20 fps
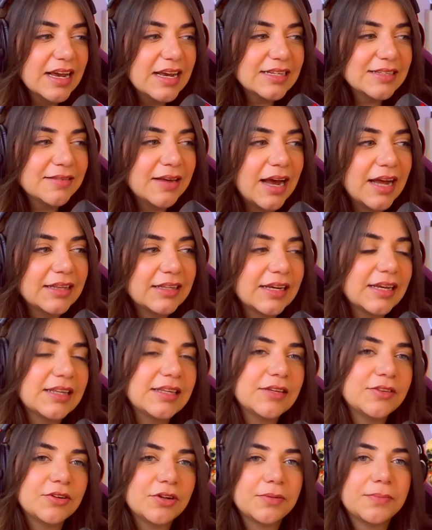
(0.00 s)
اسمع اعتقد
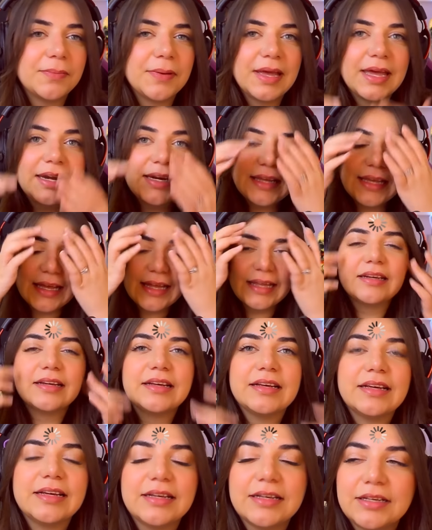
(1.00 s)
انه البرجر
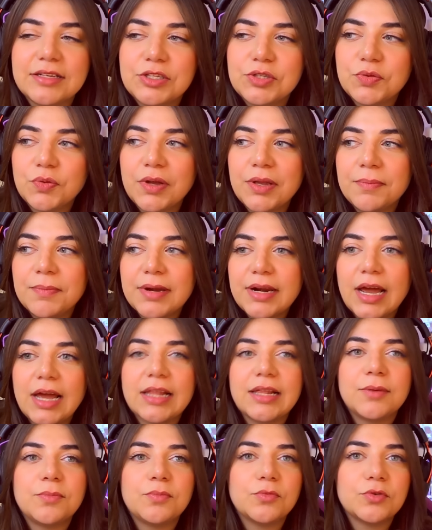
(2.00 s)
آه، شوي مرحله
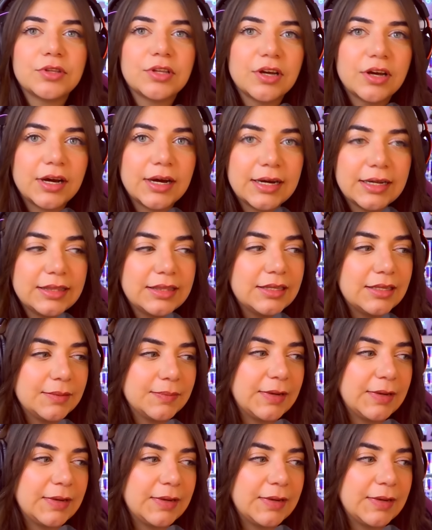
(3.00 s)
متقدمه